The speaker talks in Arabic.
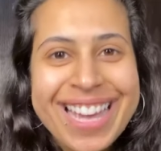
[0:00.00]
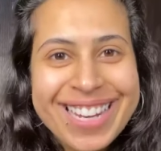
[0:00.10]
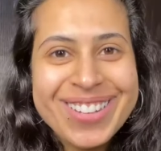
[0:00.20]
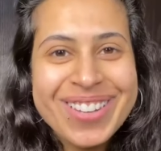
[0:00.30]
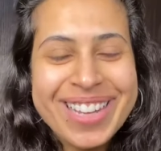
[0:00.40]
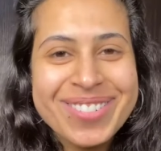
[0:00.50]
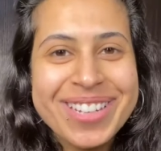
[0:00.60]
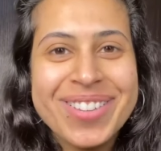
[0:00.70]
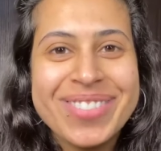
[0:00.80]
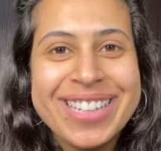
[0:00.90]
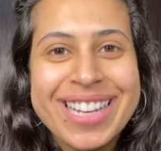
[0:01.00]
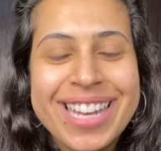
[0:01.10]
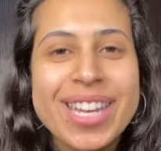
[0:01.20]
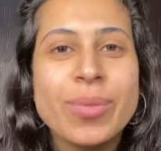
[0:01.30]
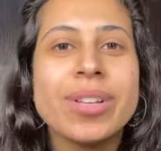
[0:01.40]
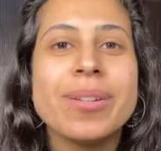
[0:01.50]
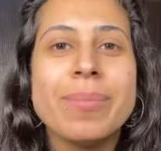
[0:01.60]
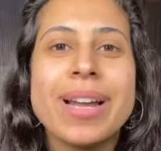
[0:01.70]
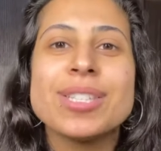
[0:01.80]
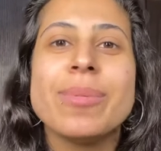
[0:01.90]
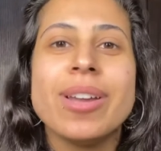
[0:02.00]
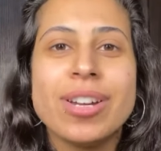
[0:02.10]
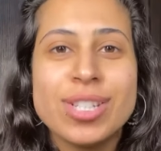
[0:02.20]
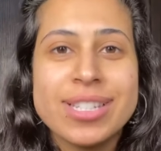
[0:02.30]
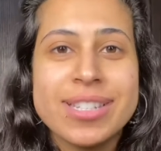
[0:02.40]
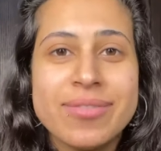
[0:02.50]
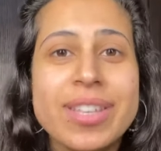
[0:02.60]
هلو يا حلوين عاملين ايه ويلكم باك تو ماي ارتي تي